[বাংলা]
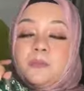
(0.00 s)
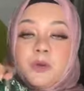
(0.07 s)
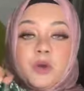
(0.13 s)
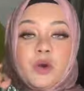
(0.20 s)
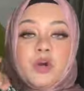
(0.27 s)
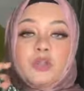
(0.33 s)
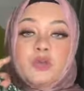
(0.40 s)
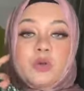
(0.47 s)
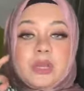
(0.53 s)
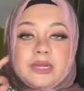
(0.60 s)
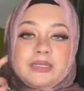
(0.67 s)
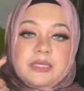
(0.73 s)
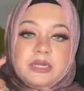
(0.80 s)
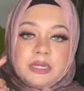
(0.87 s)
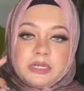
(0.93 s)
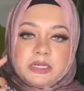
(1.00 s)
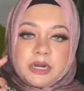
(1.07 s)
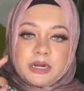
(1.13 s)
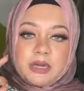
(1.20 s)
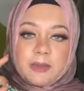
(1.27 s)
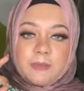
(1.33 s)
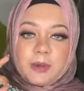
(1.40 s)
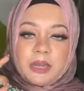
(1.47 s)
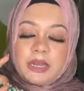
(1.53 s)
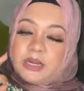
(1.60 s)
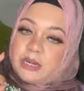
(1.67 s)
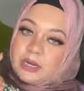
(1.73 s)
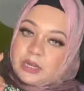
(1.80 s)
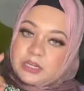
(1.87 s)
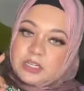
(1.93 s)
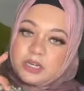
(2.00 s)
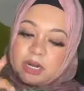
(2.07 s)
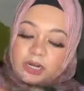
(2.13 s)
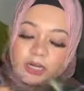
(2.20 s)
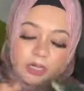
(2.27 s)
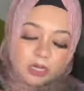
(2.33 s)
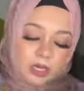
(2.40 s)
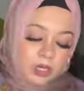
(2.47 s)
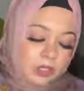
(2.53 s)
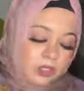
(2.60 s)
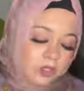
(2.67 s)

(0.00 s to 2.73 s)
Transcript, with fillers: পিওর দোলা সিল্কের শাড়ি আপা ইন্ডিয়ান শাড়ি